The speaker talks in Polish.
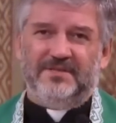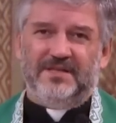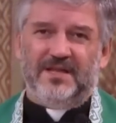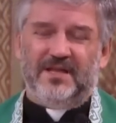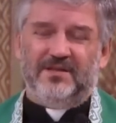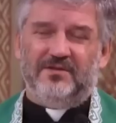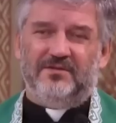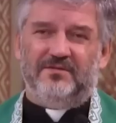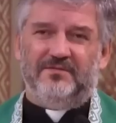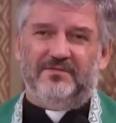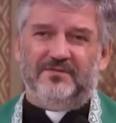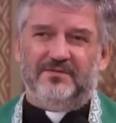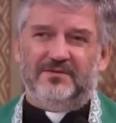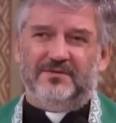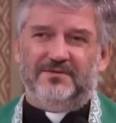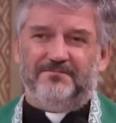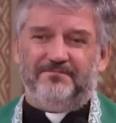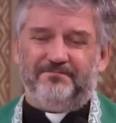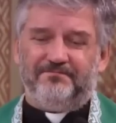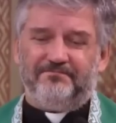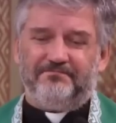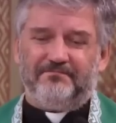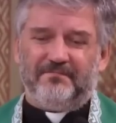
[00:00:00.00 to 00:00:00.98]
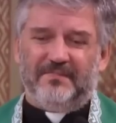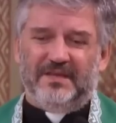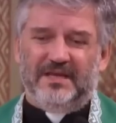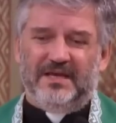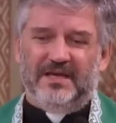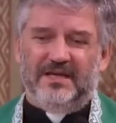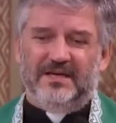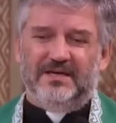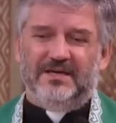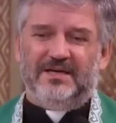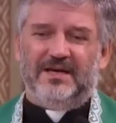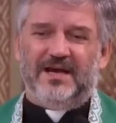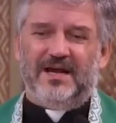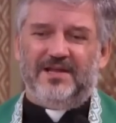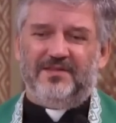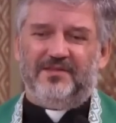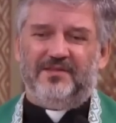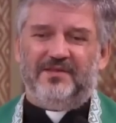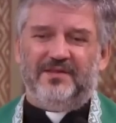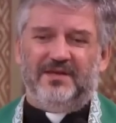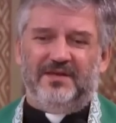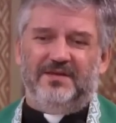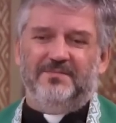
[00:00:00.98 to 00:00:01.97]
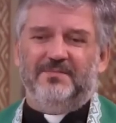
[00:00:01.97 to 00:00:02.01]
na nowo y,
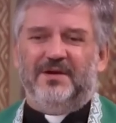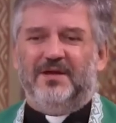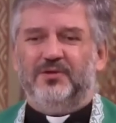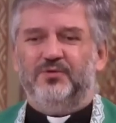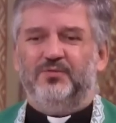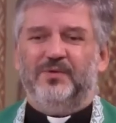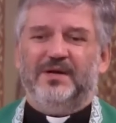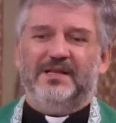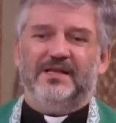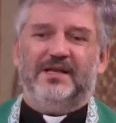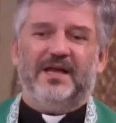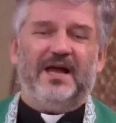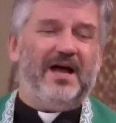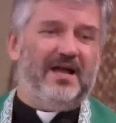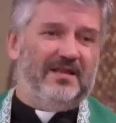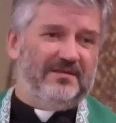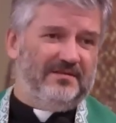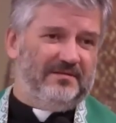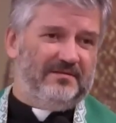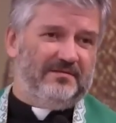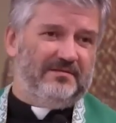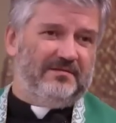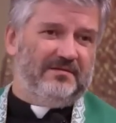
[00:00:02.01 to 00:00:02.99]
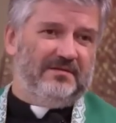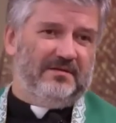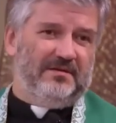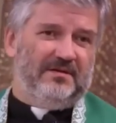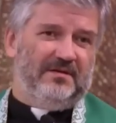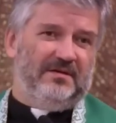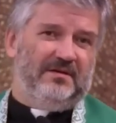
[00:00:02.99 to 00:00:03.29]
rację Immanuel Kant,